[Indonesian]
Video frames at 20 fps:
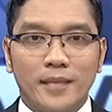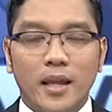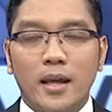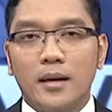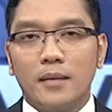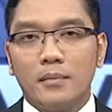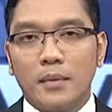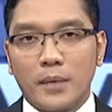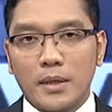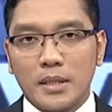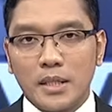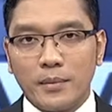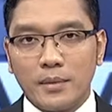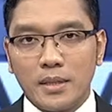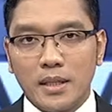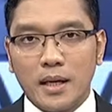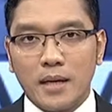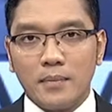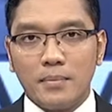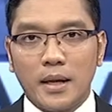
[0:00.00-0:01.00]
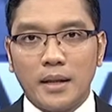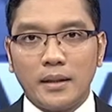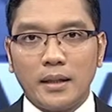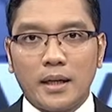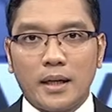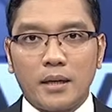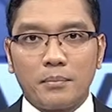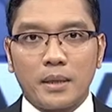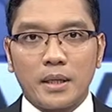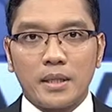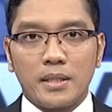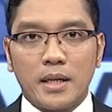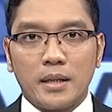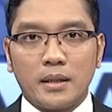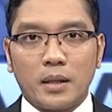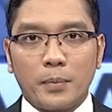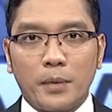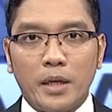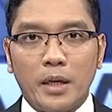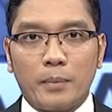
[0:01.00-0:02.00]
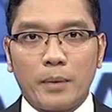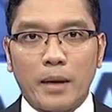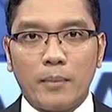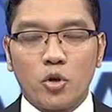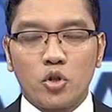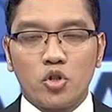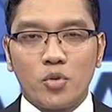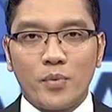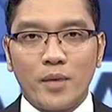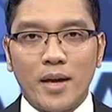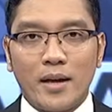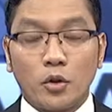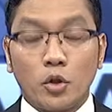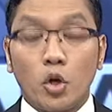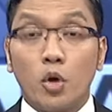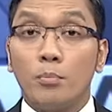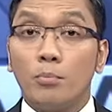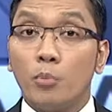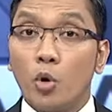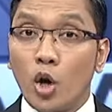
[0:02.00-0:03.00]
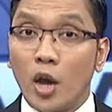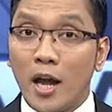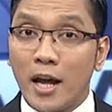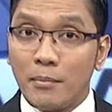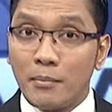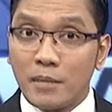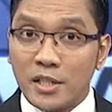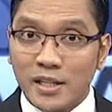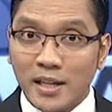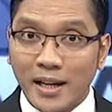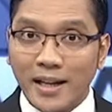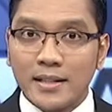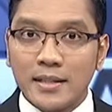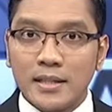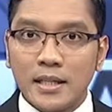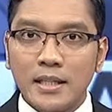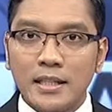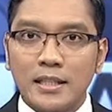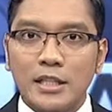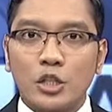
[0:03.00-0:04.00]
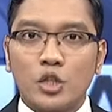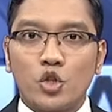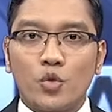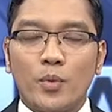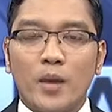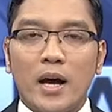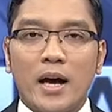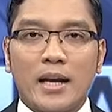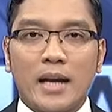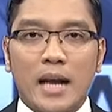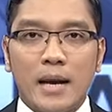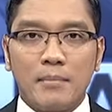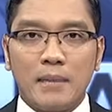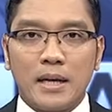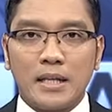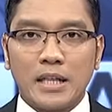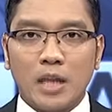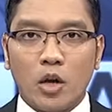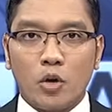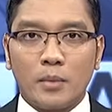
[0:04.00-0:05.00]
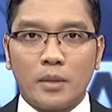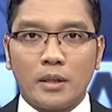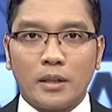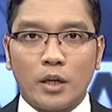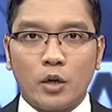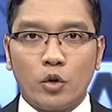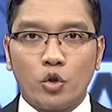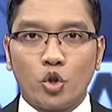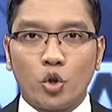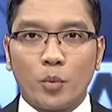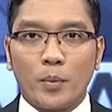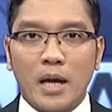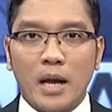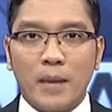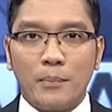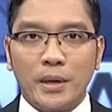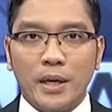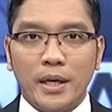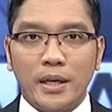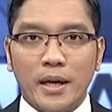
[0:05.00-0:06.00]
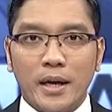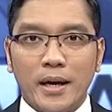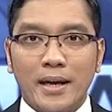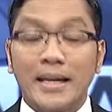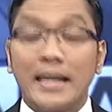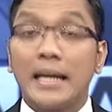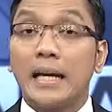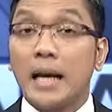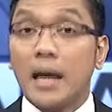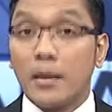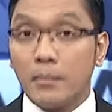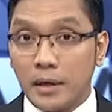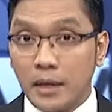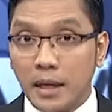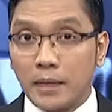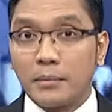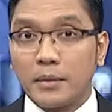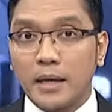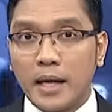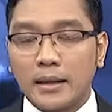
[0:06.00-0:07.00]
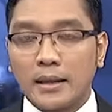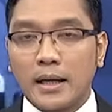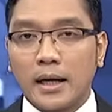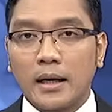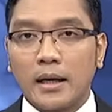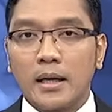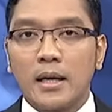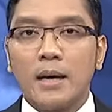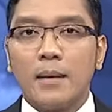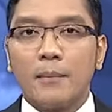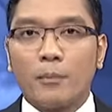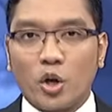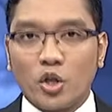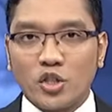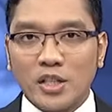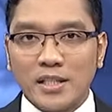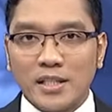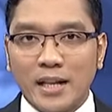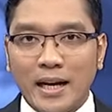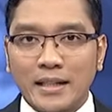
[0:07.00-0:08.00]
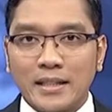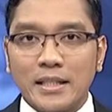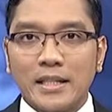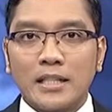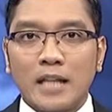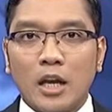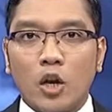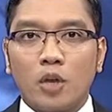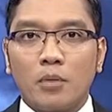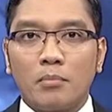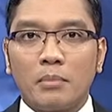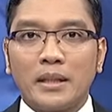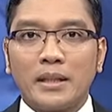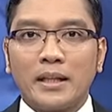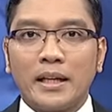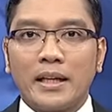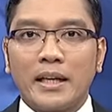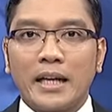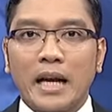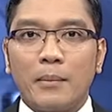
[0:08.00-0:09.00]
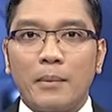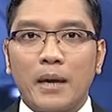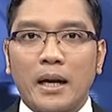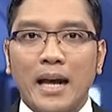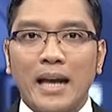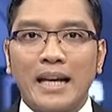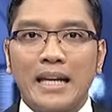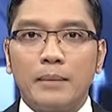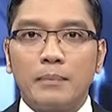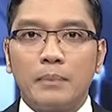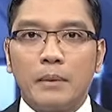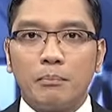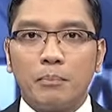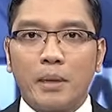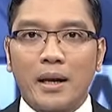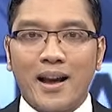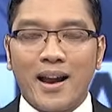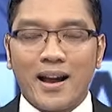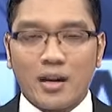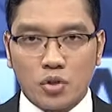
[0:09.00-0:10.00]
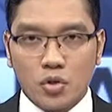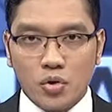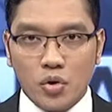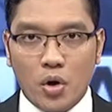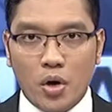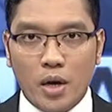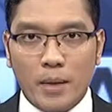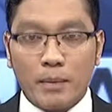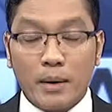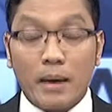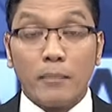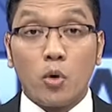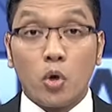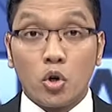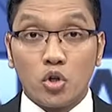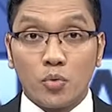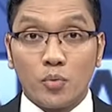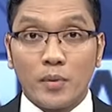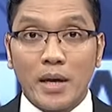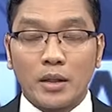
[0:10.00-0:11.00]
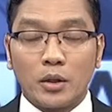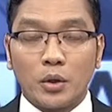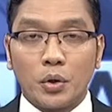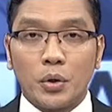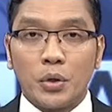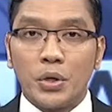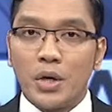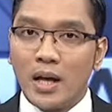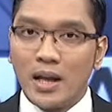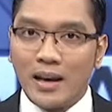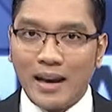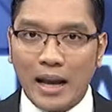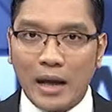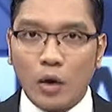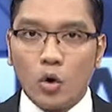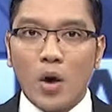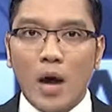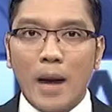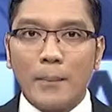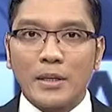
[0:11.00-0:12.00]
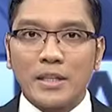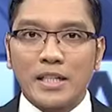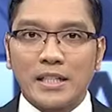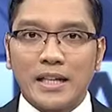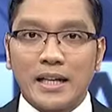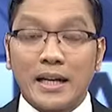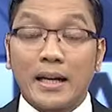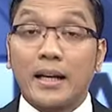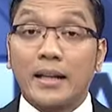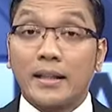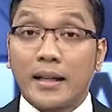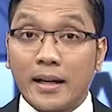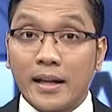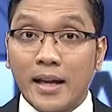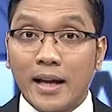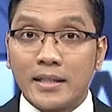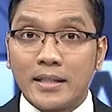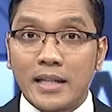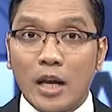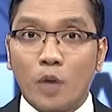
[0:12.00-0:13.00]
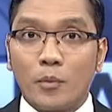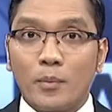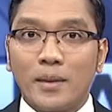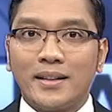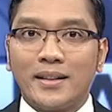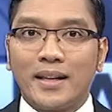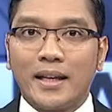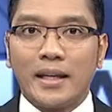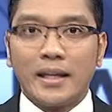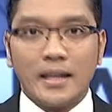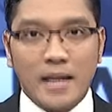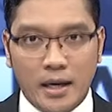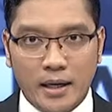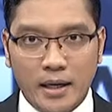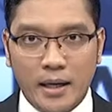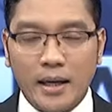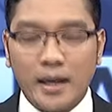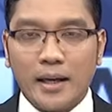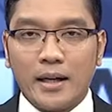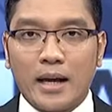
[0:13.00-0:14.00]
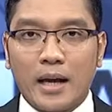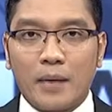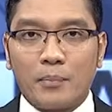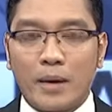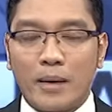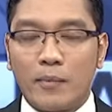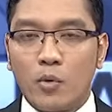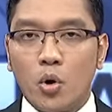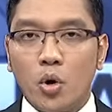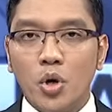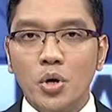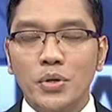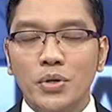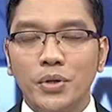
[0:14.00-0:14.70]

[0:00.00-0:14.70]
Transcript: Pemirsa menjelang pelantikan, Presiden terpilih Prabowo Subianto mulai menseleksi sejumlah nama calon menteri untuk mendampinginya di kabinet mendatang. Proses seleksi calon menteri dikabarkan dipimpin langsung oleh Prabowo Subianto. Lalu apa saja kriteria calon menteri yang diinginkan Prabowo?